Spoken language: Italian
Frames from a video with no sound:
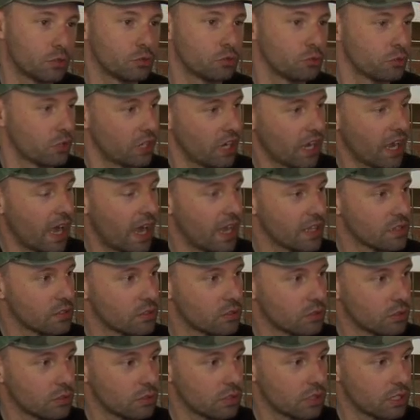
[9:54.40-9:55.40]
con un
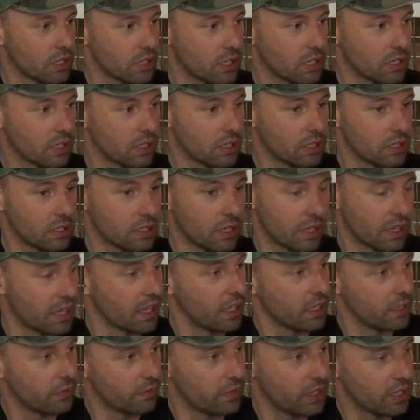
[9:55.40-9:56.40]
ragazzo che anche
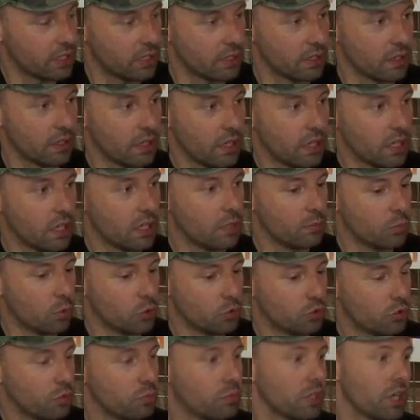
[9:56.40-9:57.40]
egli vede il
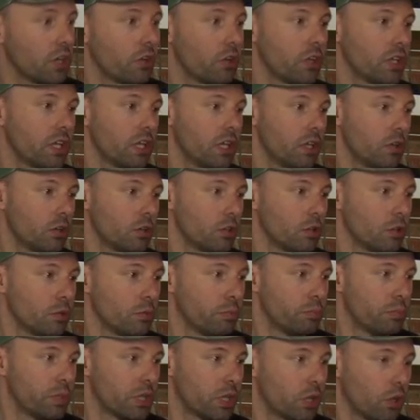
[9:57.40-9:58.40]
mondo in bianco e
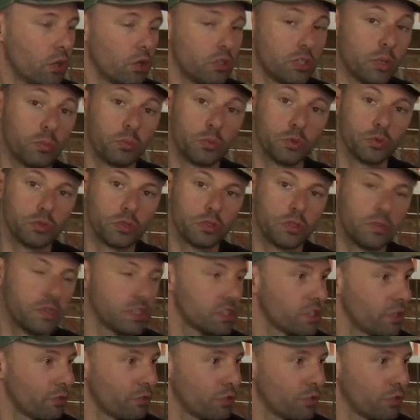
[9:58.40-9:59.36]
nero, però da un punto di vista